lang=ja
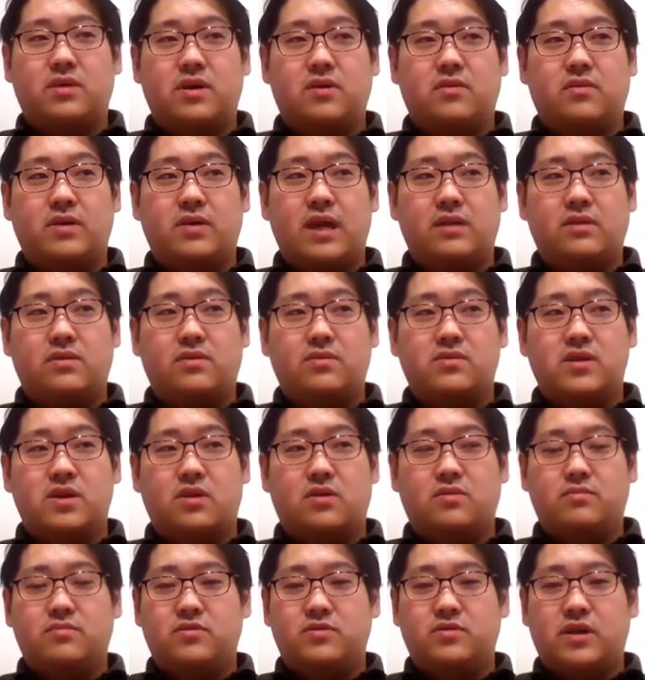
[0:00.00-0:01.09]
果を検討した
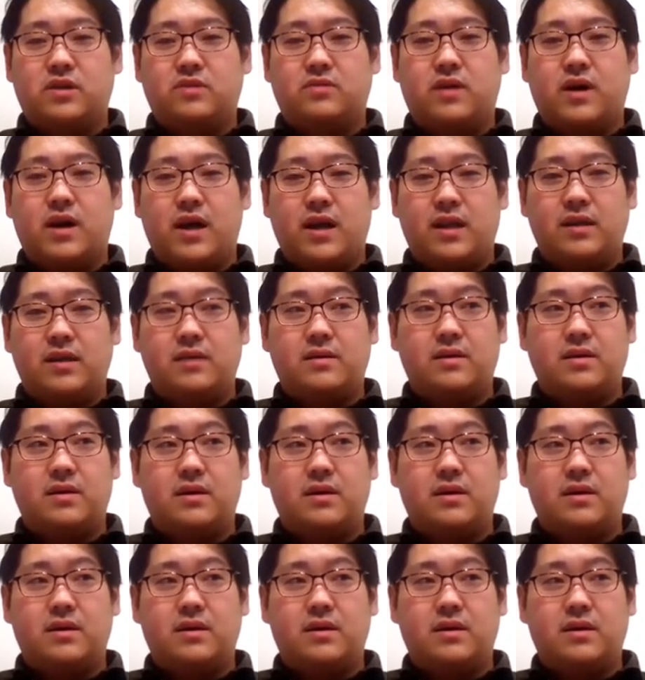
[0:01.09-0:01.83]
論文などがあり、